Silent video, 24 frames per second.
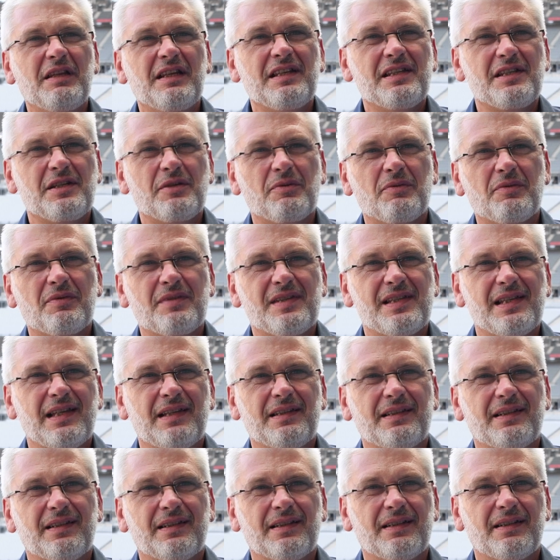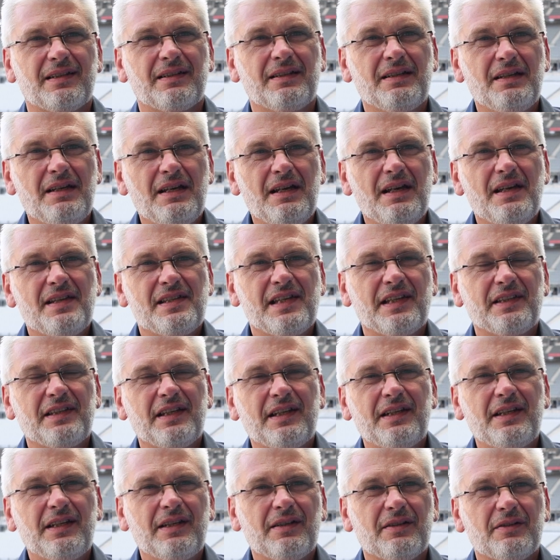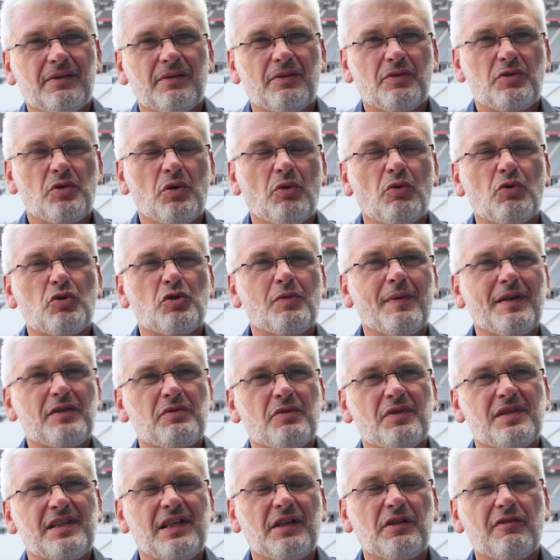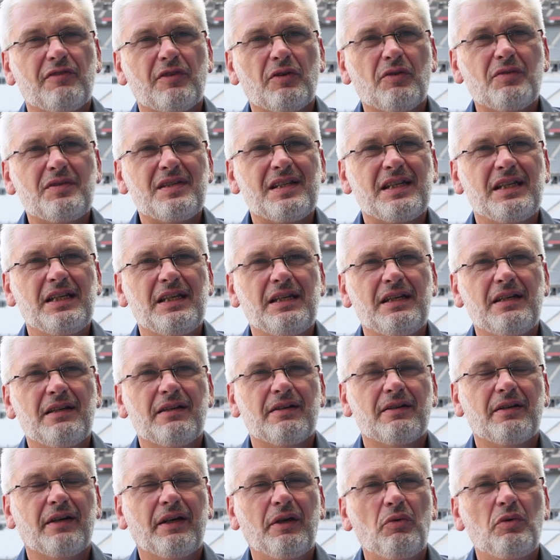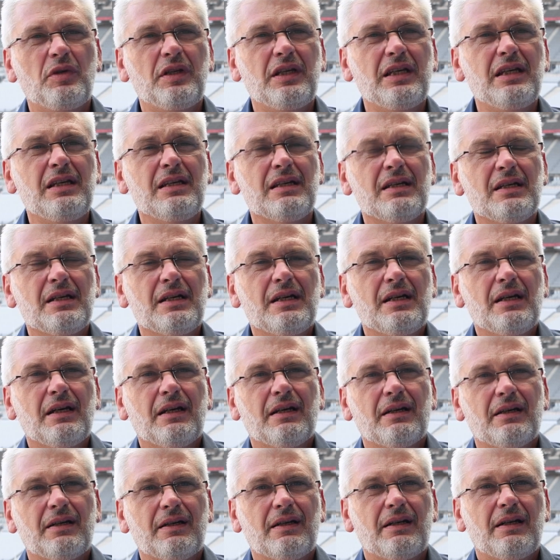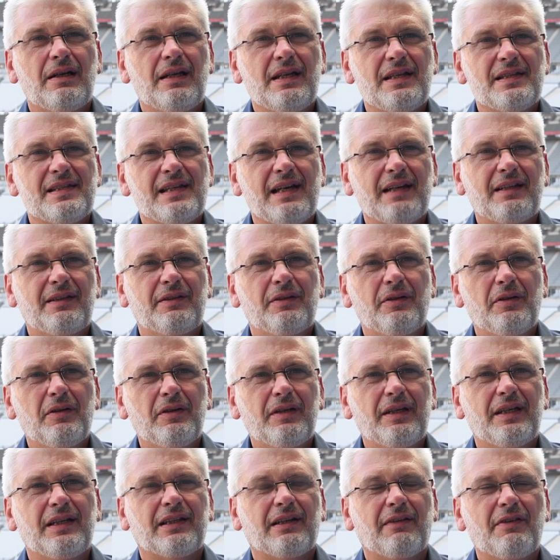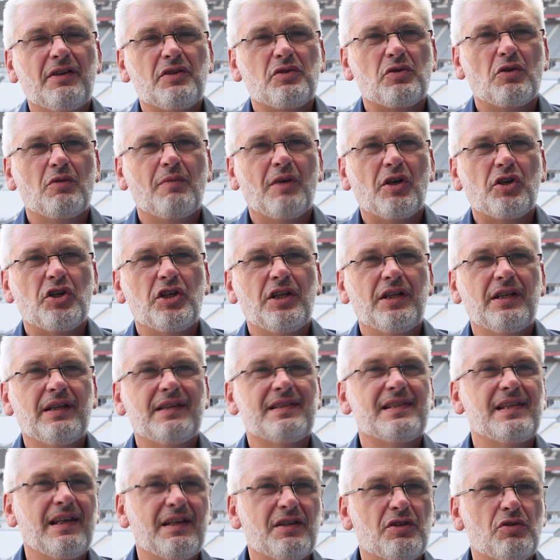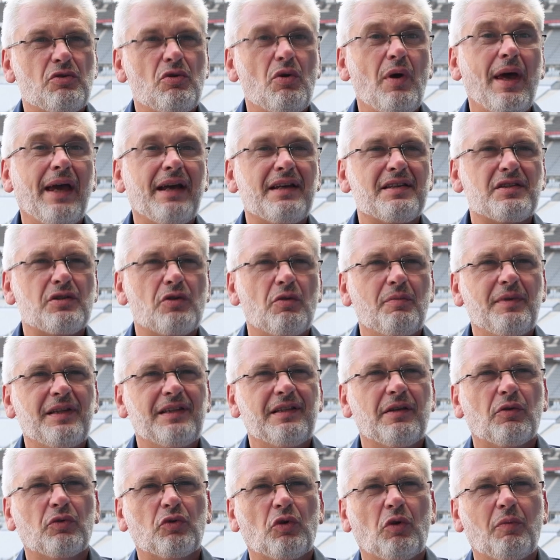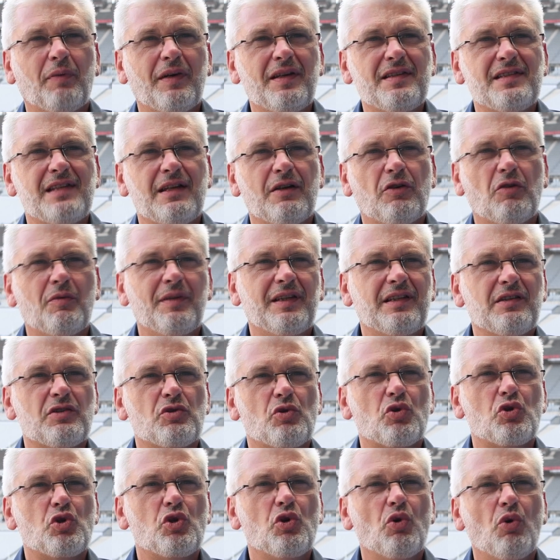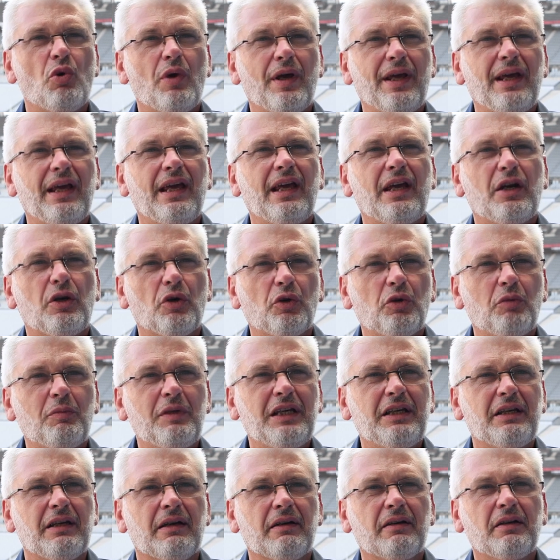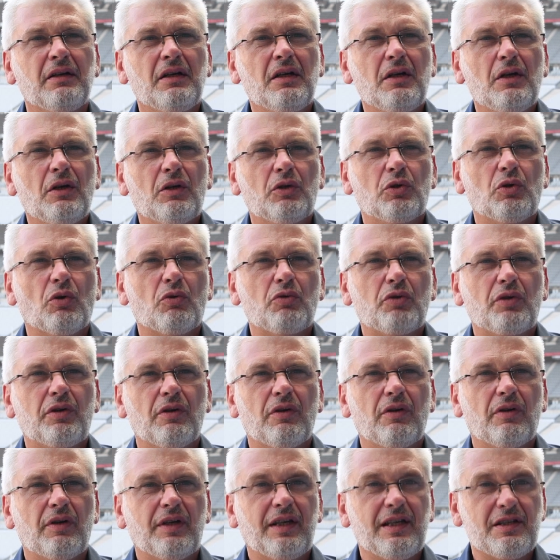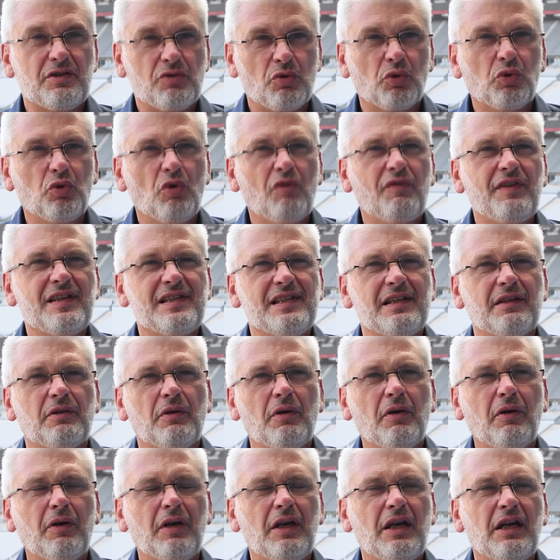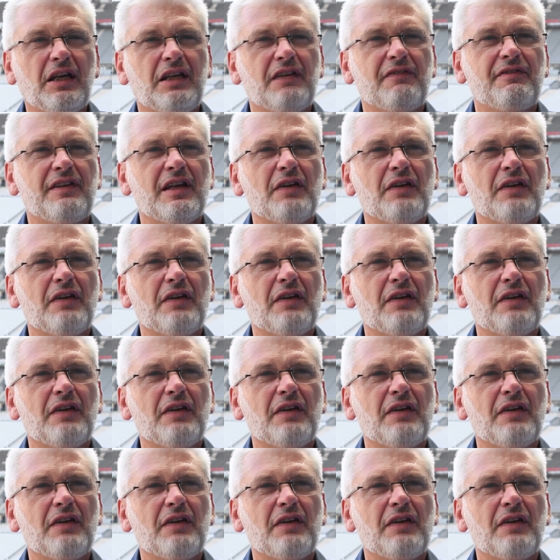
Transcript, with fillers: édition euh, cette, année en second semestre au Stade de France qui euh, réunit euh, les acteurs qui travaillent sur le marché des CSE, ex-comités d'entreprise, des comités sociaux et économiques, donc qui sont nos visiteurs et qui